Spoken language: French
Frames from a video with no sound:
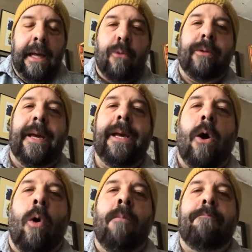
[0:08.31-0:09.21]
Écoutez,
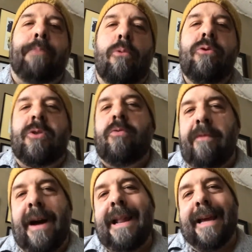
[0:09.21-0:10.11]
on me pose
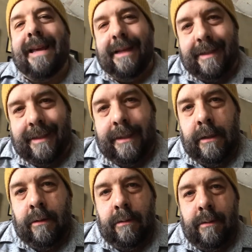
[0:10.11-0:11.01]
souvent la
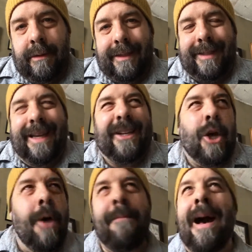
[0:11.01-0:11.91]
question, c'est
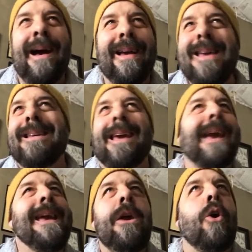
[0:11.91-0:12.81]
comment
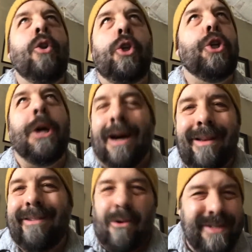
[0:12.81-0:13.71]
écrire une
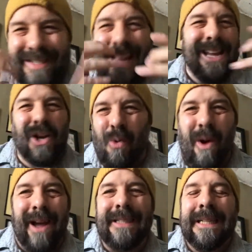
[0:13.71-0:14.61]
chanson? C'est quoi?